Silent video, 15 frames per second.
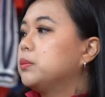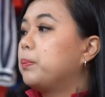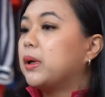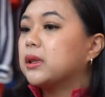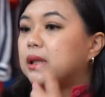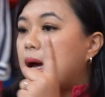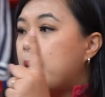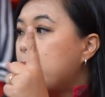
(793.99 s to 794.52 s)

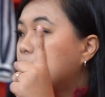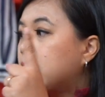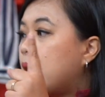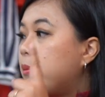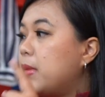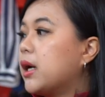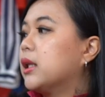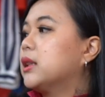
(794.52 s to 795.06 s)

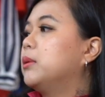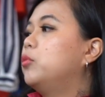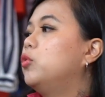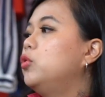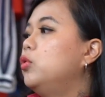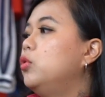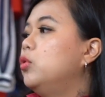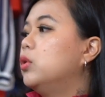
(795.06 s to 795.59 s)
pertama-tama ketemu
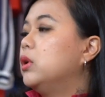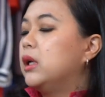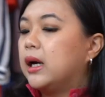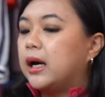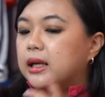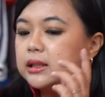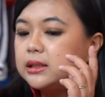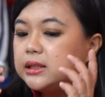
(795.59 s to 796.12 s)
dulu
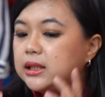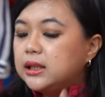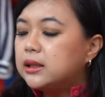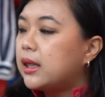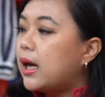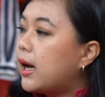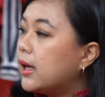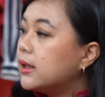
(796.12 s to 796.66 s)
dengan
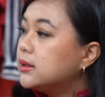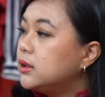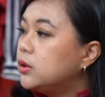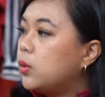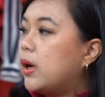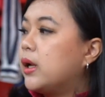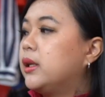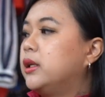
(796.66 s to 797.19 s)
cinta kasih
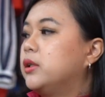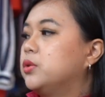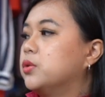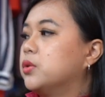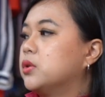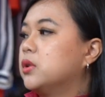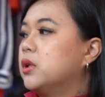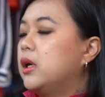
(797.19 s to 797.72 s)
Tuhan
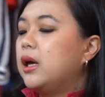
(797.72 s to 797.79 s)
Yesus.